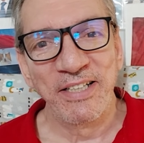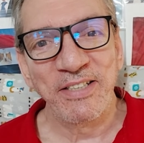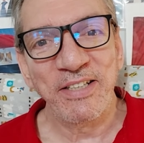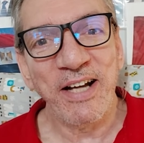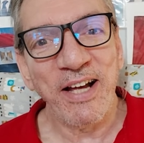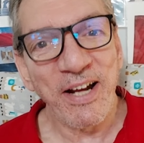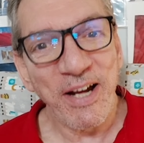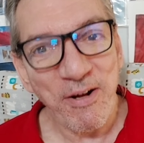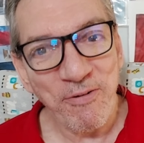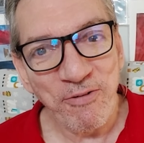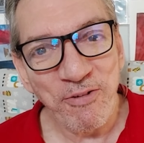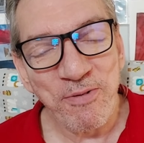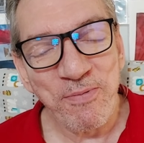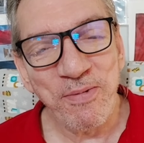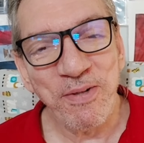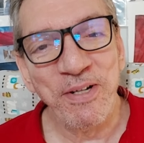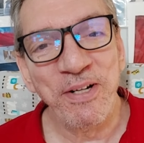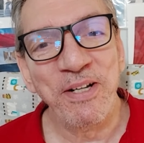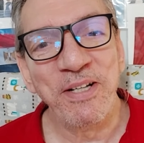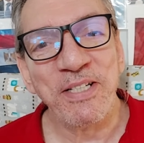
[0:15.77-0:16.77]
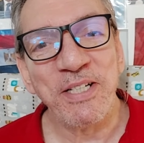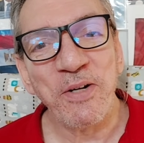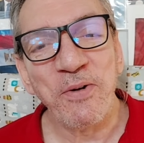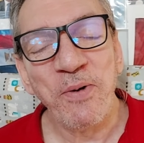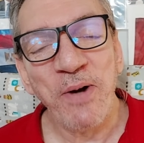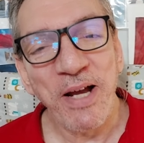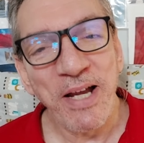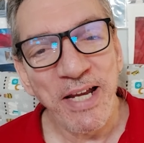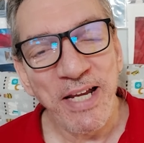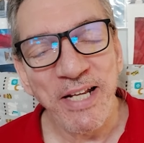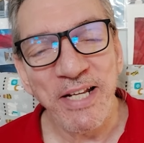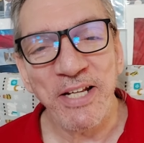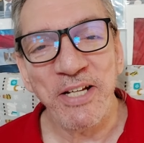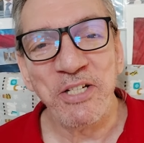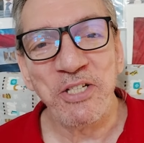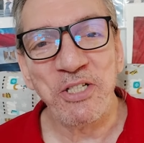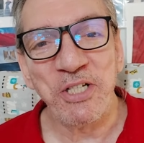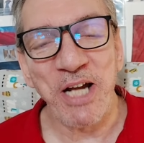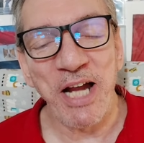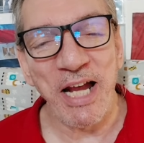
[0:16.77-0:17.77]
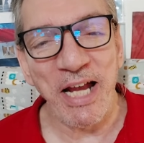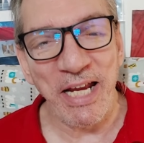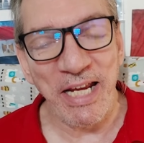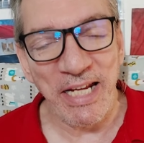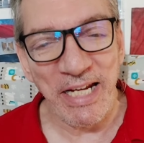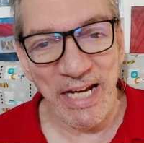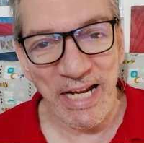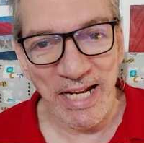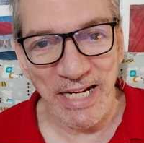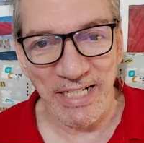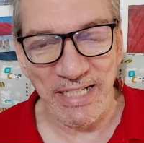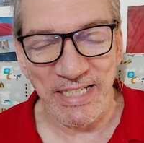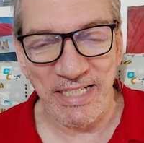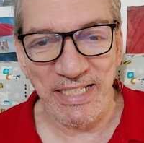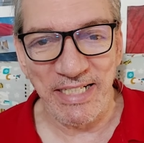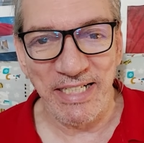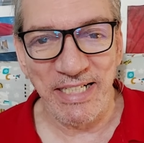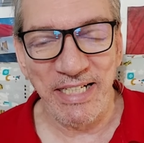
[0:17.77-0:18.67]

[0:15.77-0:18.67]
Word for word: تعرفوا ان سواقين الشاحنات